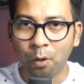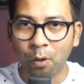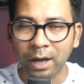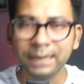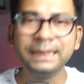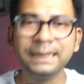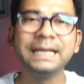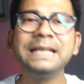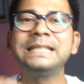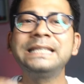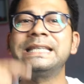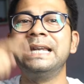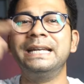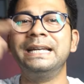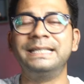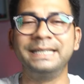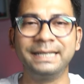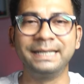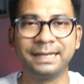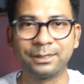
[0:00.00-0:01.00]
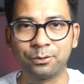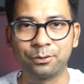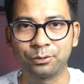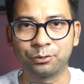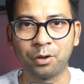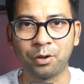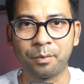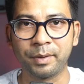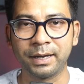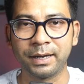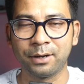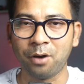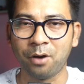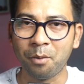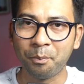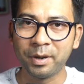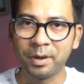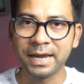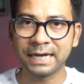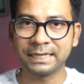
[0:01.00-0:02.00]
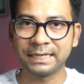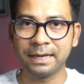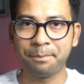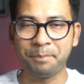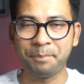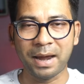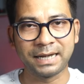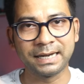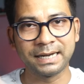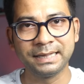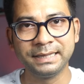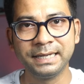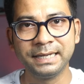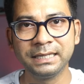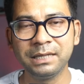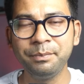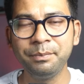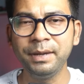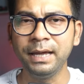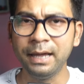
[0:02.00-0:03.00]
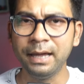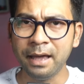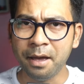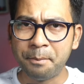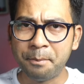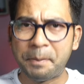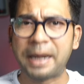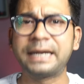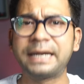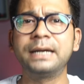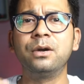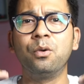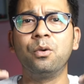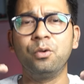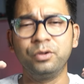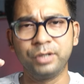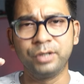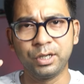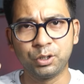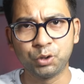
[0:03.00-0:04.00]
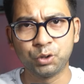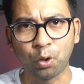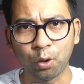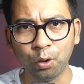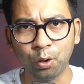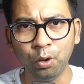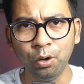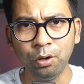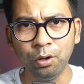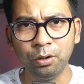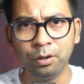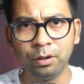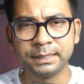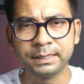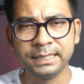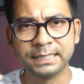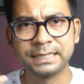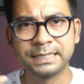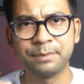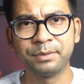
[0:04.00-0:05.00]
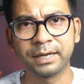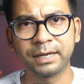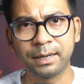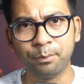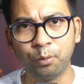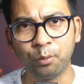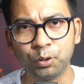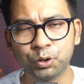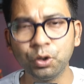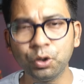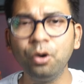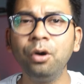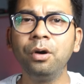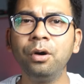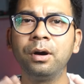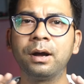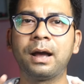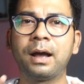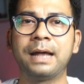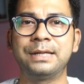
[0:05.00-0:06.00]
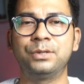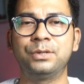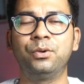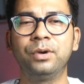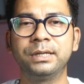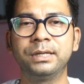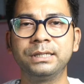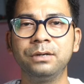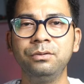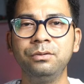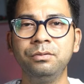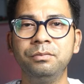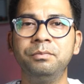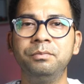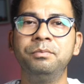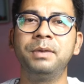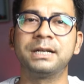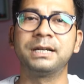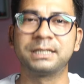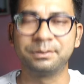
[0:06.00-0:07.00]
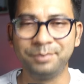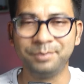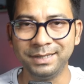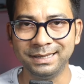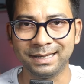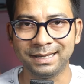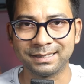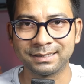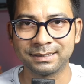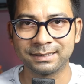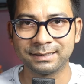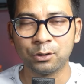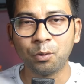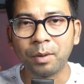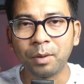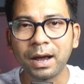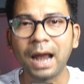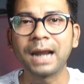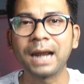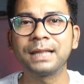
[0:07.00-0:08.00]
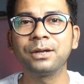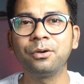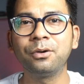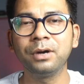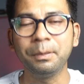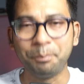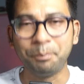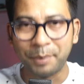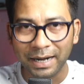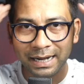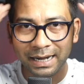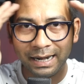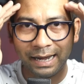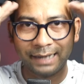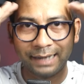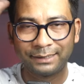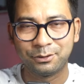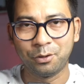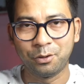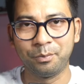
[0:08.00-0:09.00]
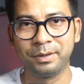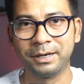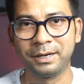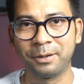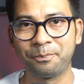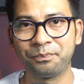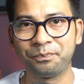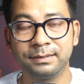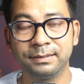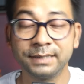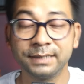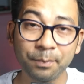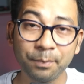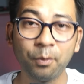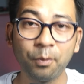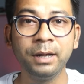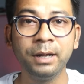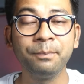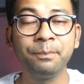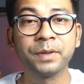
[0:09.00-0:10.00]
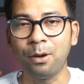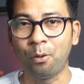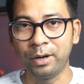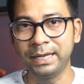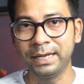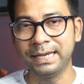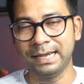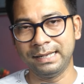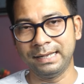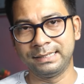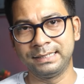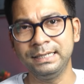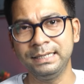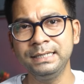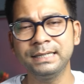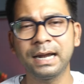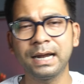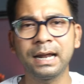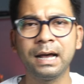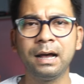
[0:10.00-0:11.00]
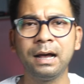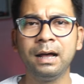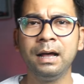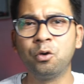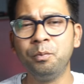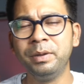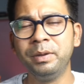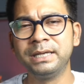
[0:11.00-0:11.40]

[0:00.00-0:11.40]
ওখান থেকে সিলেক্ট জেনারেট করতে হবে কোম্পানি একটা প্যাটার্ন দিয়ে দিয়ে দেবে প্যাটার্ন অনুযায়ী চলো সিস্টেমটাকে বোঝো কাজ করে যাও বাস বিন্দাস তোমাকে আলাদা করে ব্রেন লাগাতে হবে না যার ফলে অনেকে আছে যারা খুব